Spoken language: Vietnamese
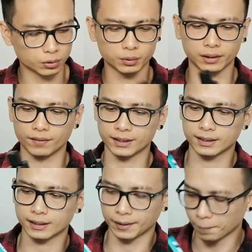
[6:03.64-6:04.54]
dung dịch vệ
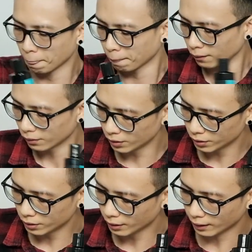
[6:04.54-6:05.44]
sinh giày
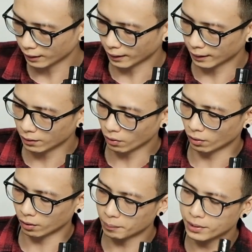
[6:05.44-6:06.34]
như là cái
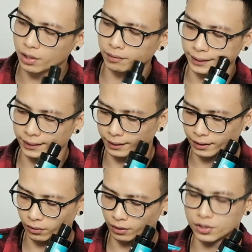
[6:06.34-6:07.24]
lọ bên trong này ấy,
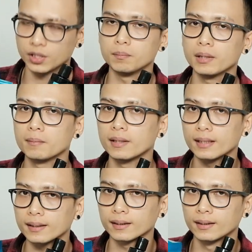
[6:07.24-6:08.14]
thì nó là 90 ml